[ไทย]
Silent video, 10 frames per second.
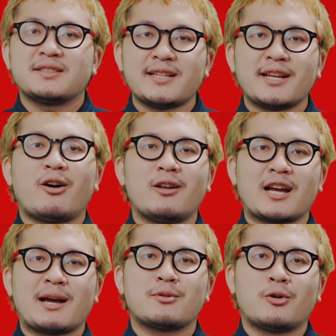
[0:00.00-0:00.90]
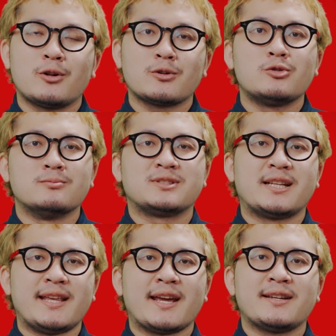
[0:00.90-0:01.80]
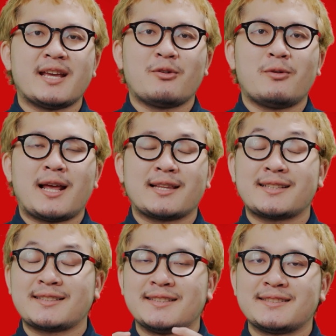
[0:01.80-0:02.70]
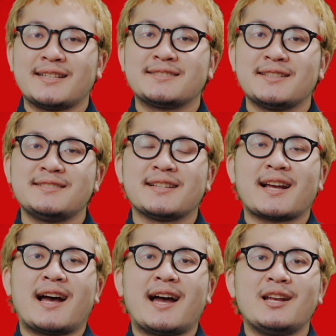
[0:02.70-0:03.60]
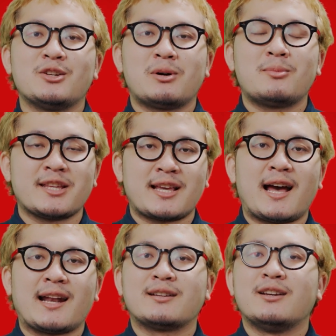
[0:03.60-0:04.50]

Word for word: ซึ่งแน่นอนนะครับคนกลุ่ม Gen X เนี่ยเวลาจะตัดสินใจซื้อสินค้าหรือว่าบริการ